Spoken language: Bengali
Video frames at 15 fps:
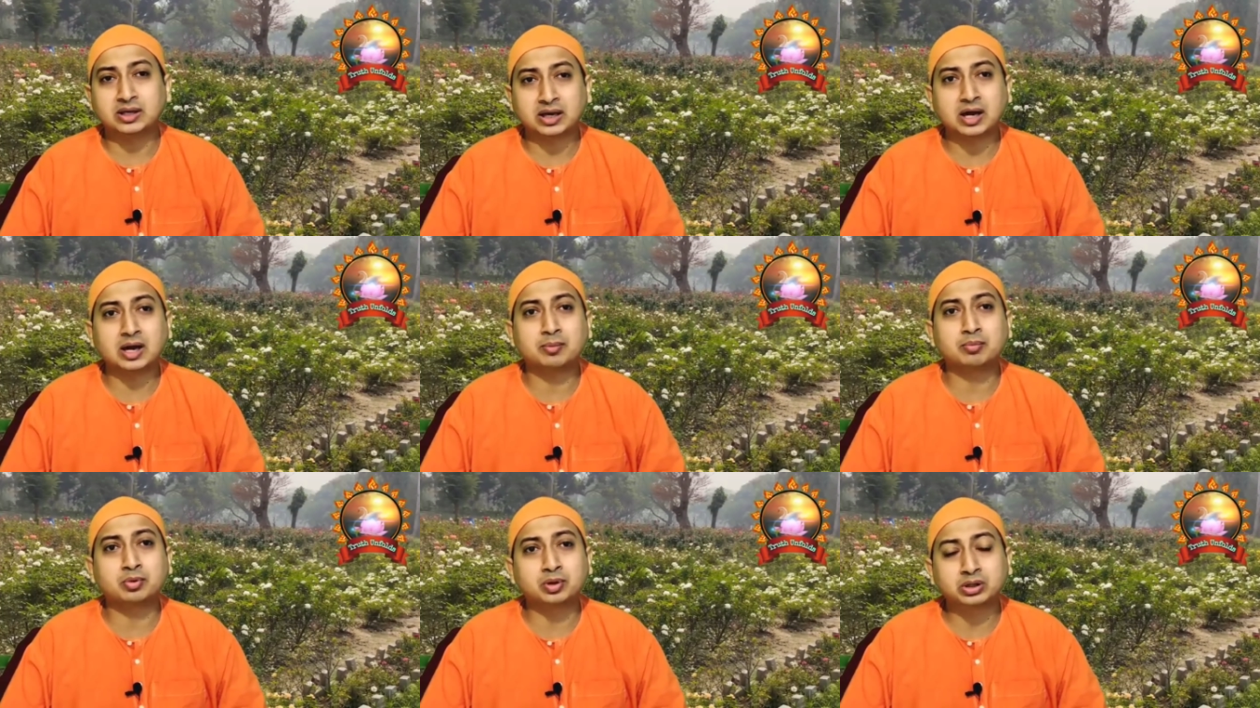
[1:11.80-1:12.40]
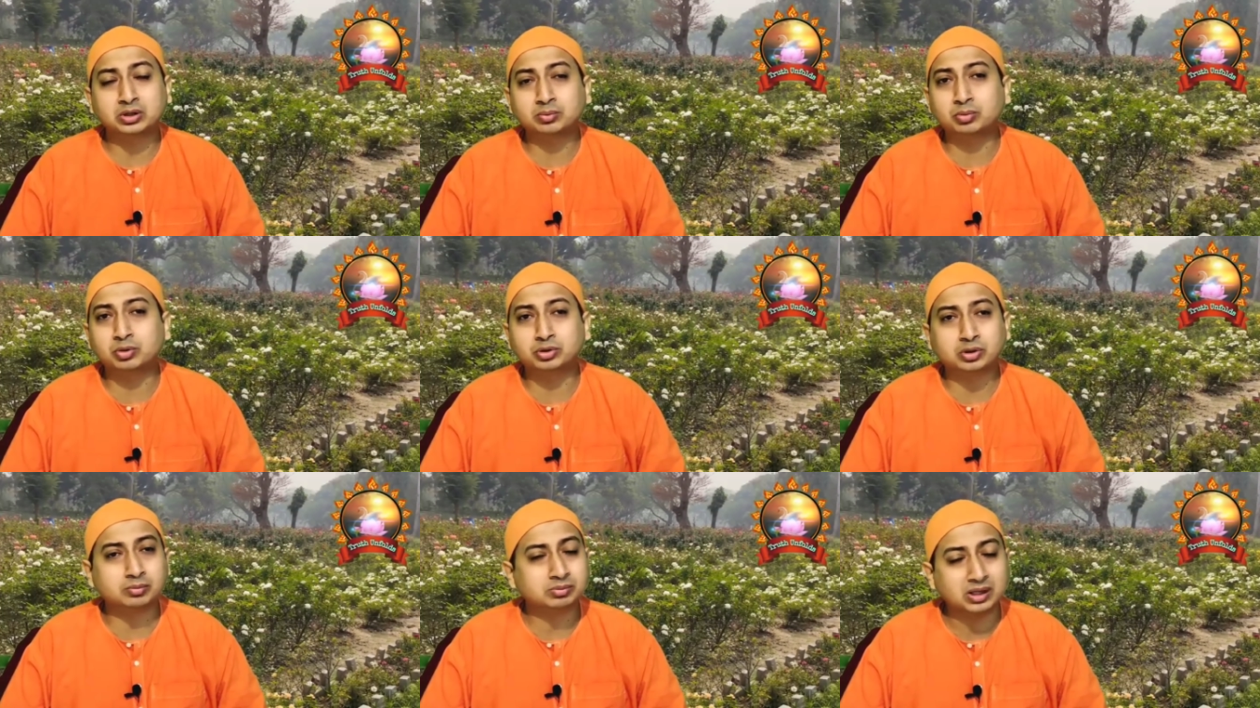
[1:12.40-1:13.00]
যারা প্রকৃত
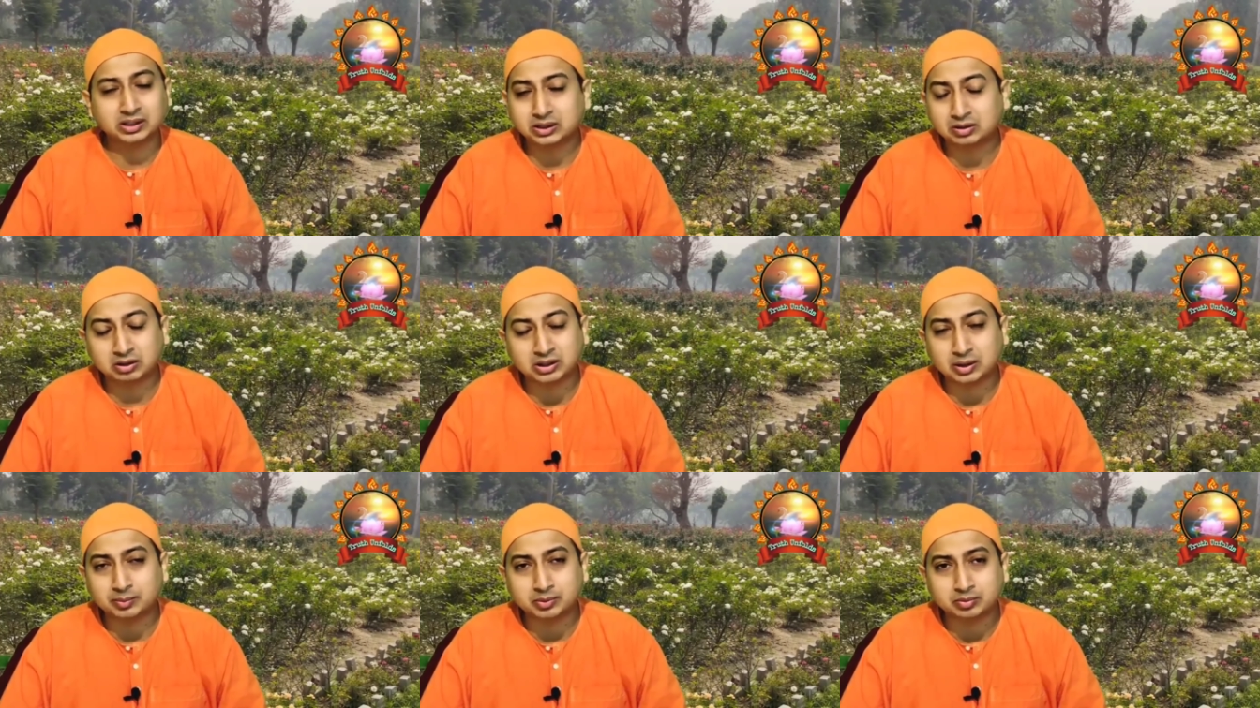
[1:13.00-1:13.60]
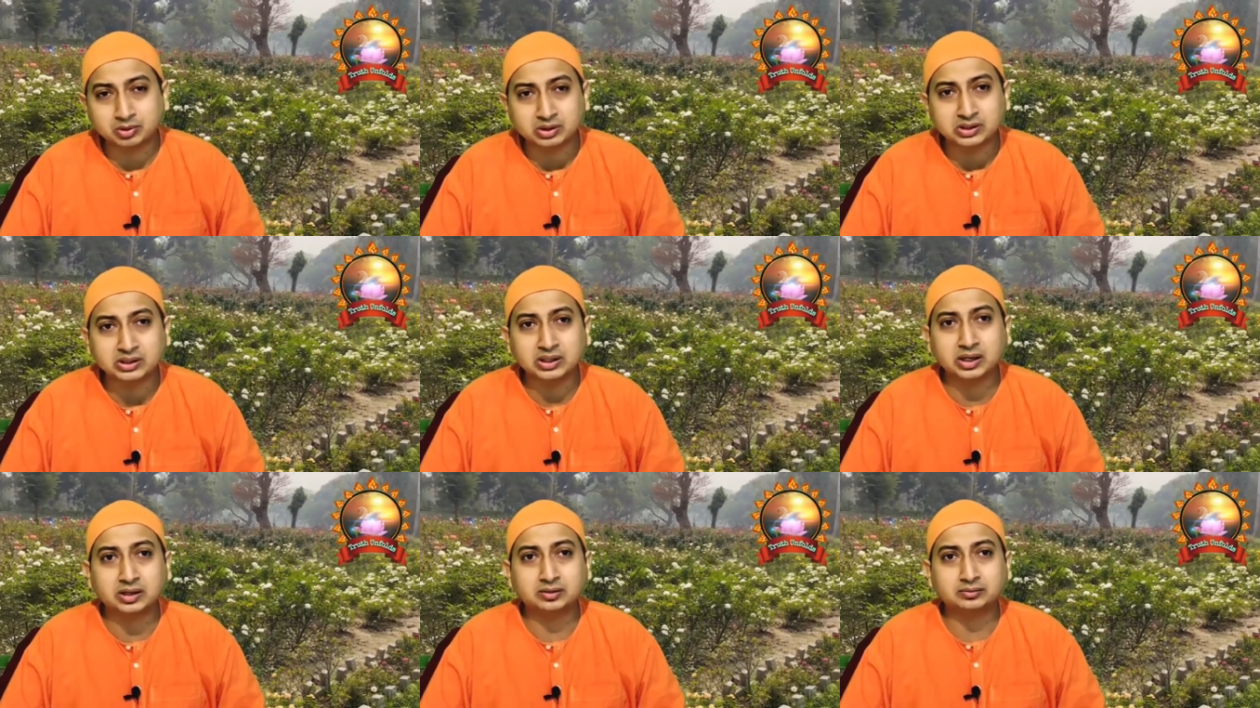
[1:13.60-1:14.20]
বৈষ্ণব তাদের কথা আমি
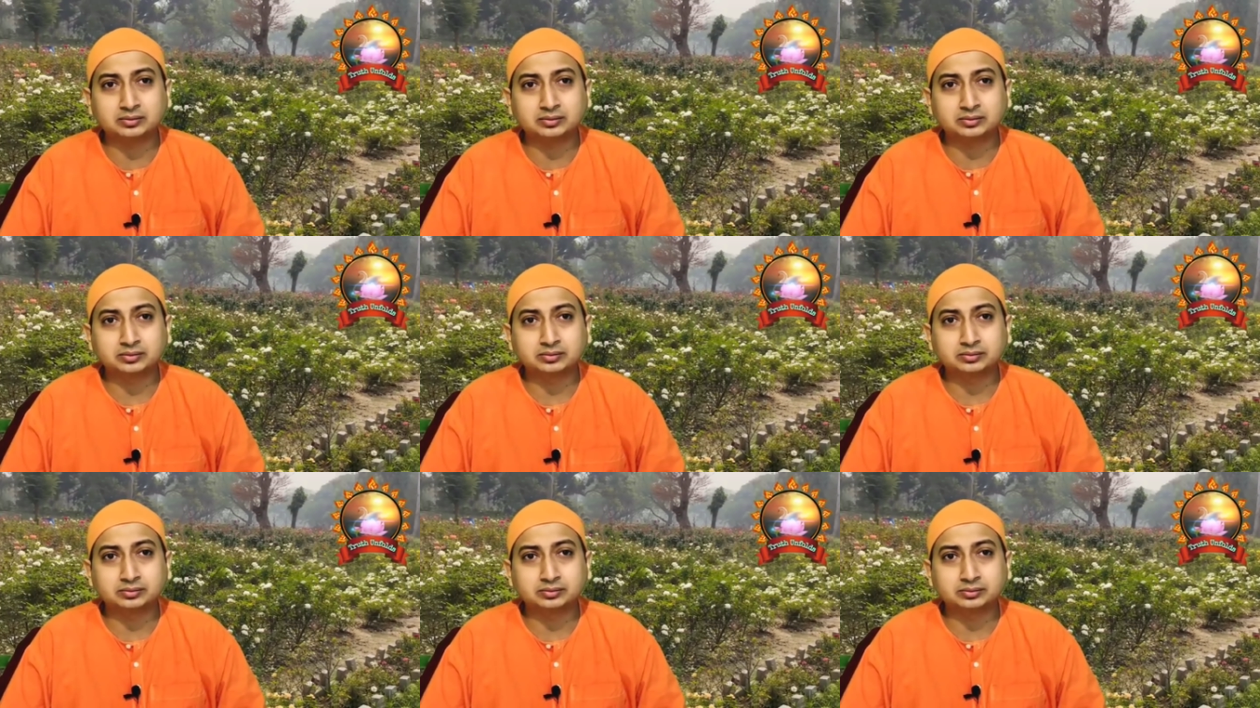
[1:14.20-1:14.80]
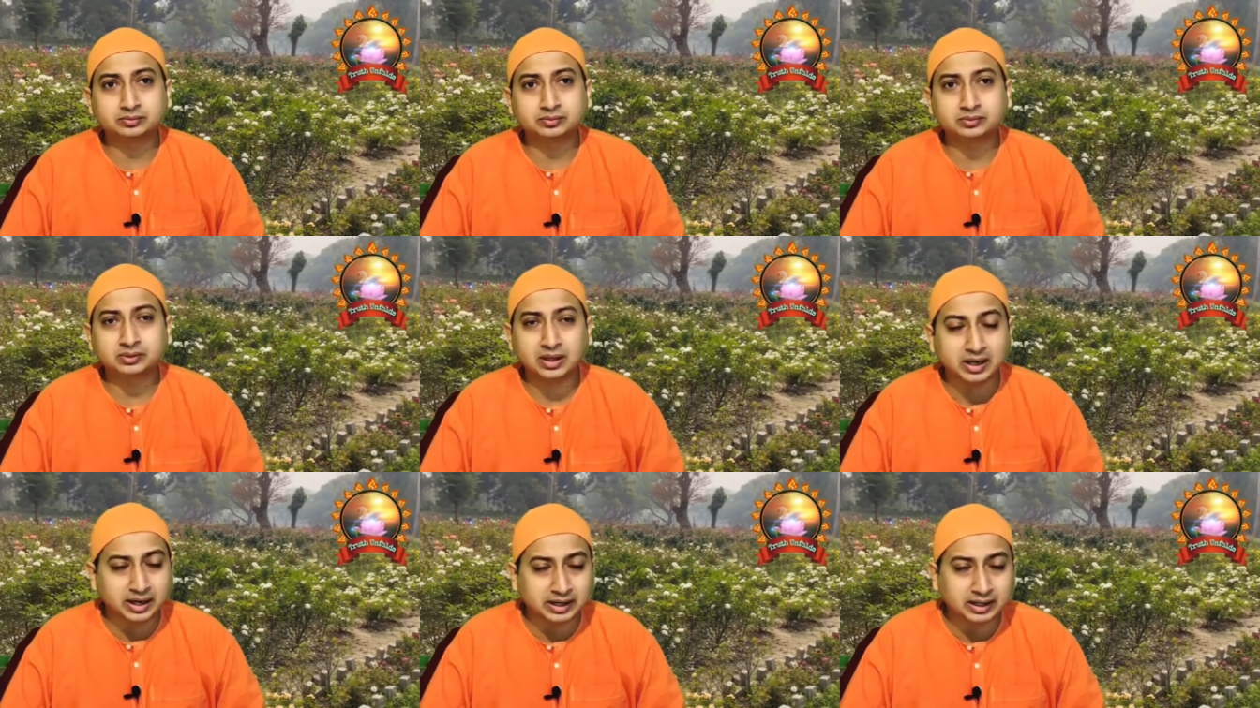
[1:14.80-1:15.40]
বলছি না
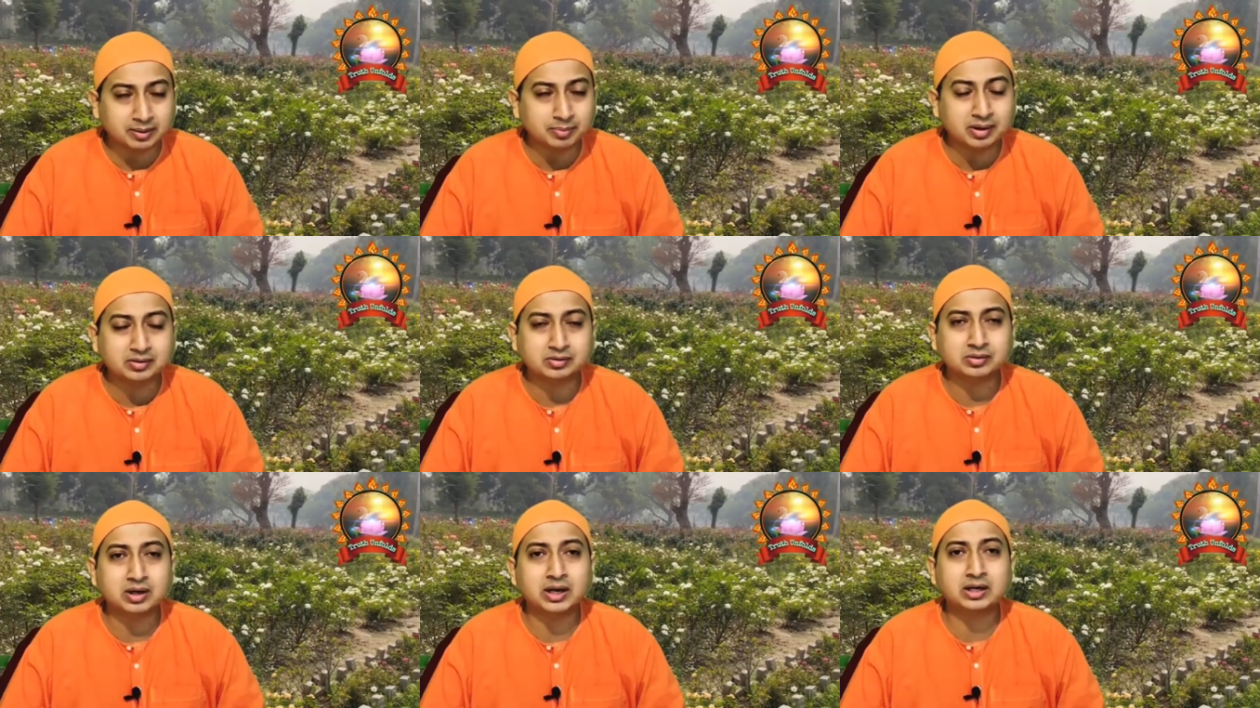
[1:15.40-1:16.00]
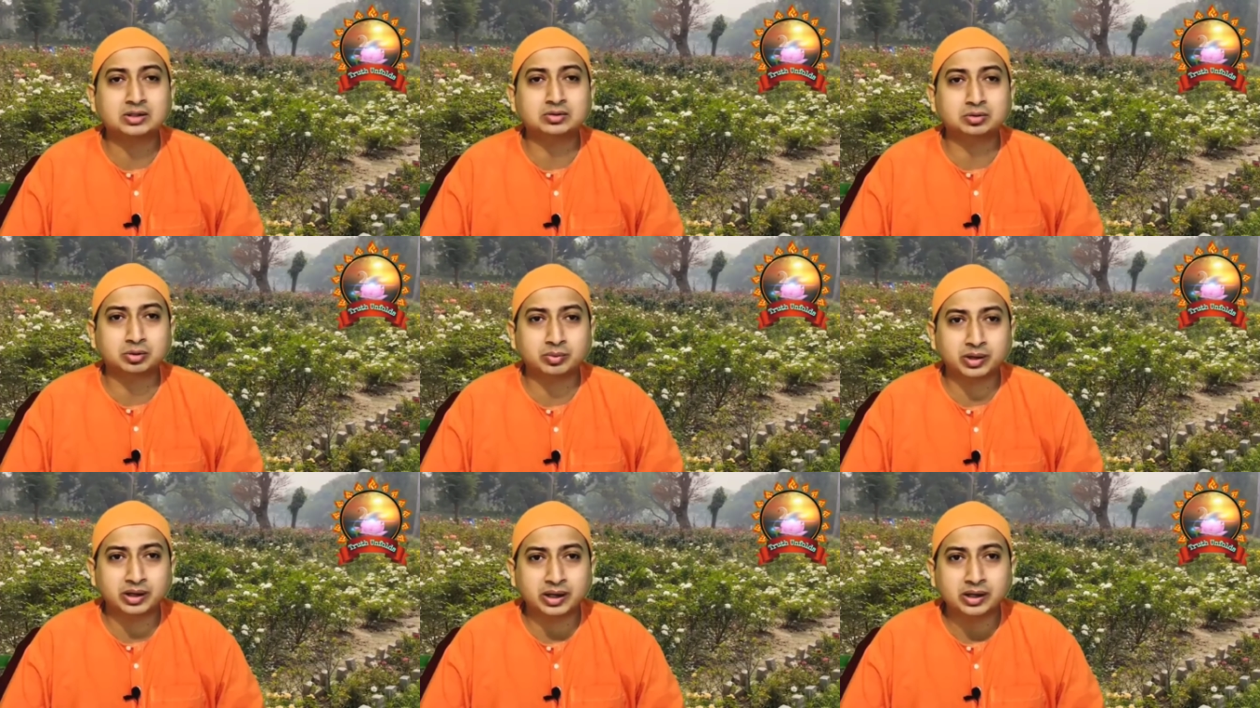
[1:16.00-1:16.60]
তারা এটাকে পার্সোনালাইজ
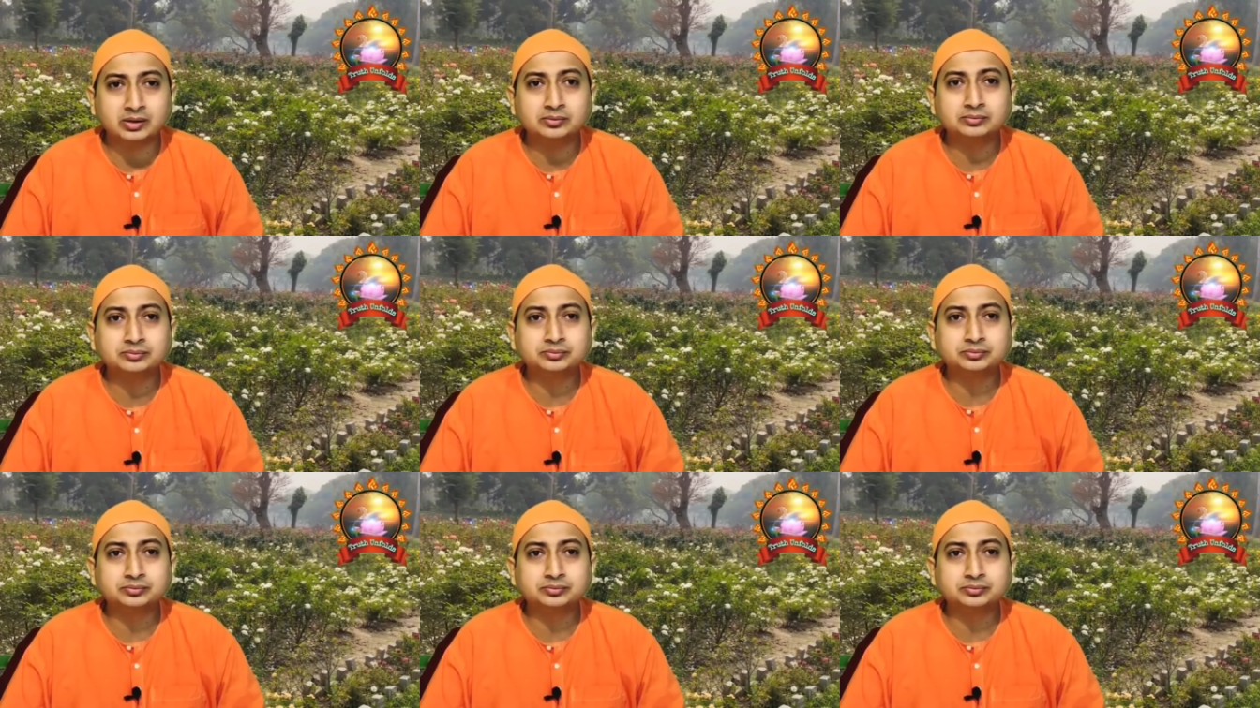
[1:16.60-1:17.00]
করবেন না